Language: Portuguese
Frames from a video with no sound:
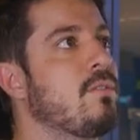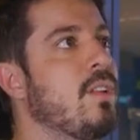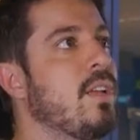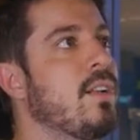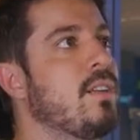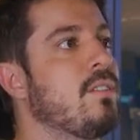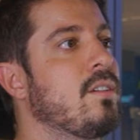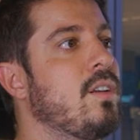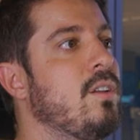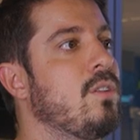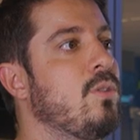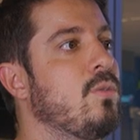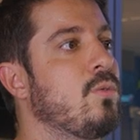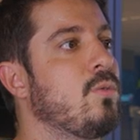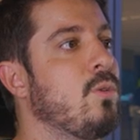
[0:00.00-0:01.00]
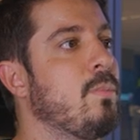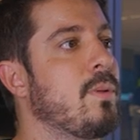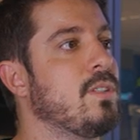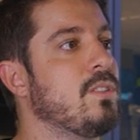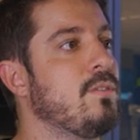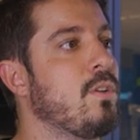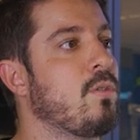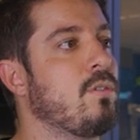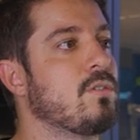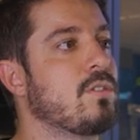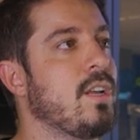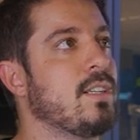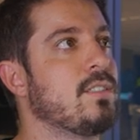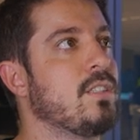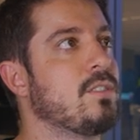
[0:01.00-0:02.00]
alternando aqui entre o YouTube para a gente ver quantos
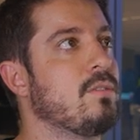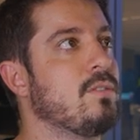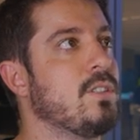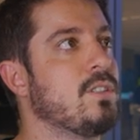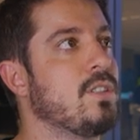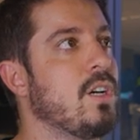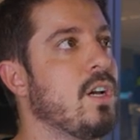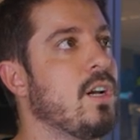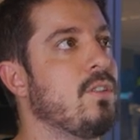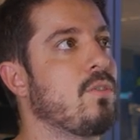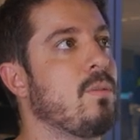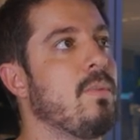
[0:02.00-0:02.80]
likes vocês estão deixando,